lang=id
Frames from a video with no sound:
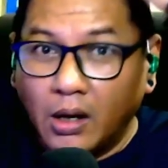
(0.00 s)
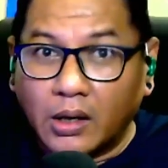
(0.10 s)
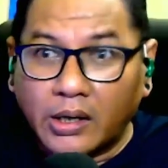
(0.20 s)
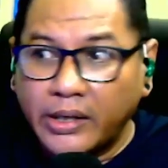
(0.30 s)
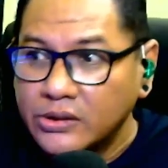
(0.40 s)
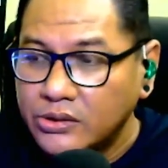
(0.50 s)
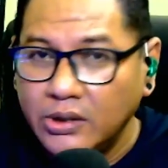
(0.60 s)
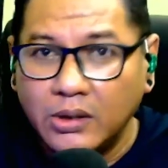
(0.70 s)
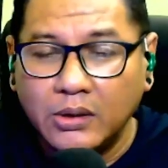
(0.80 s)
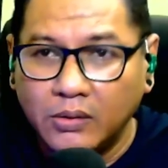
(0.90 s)

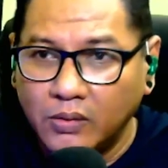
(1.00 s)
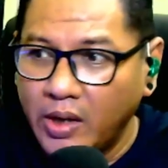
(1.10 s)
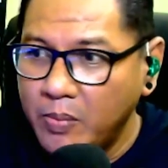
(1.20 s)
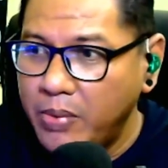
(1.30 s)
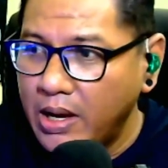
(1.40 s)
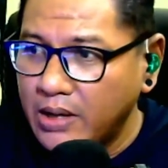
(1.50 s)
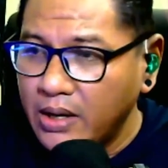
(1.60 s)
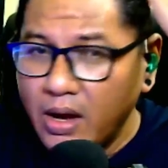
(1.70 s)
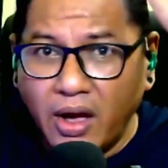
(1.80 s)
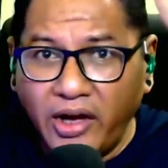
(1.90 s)
range-nya
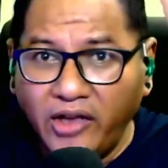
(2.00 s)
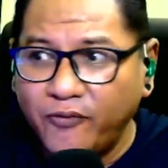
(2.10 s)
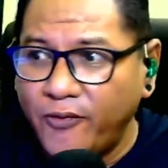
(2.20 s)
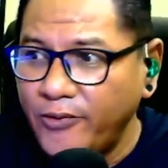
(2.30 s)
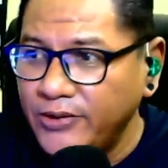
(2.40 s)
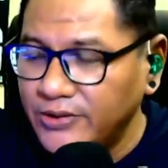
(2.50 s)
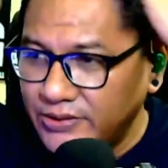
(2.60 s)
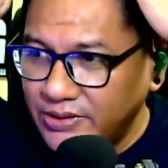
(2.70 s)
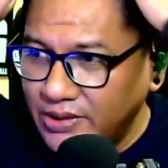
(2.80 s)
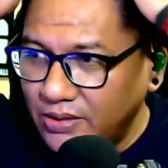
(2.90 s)
lebar head
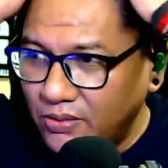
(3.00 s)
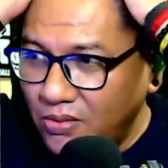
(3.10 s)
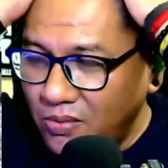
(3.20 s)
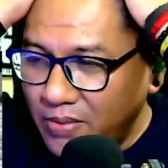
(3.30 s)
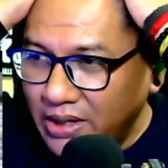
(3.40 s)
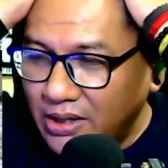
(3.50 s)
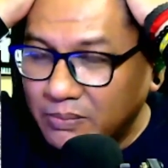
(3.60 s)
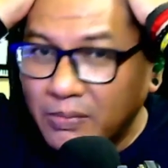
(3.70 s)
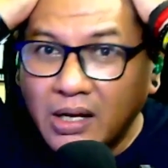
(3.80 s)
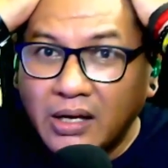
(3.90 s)
voice-nya oh my
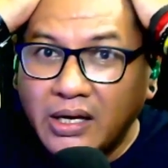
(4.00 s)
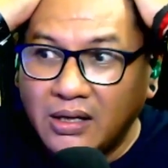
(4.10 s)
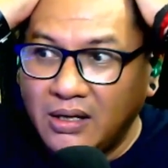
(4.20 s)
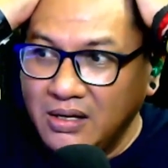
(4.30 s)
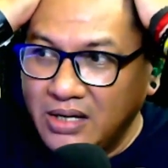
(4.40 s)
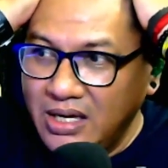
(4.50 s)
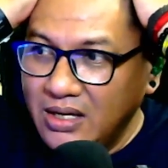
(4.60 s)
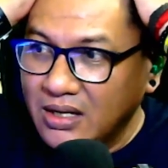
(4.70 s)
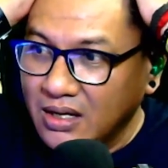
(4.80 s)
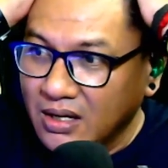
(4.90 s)
god
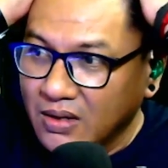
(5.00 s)
melengking-lengking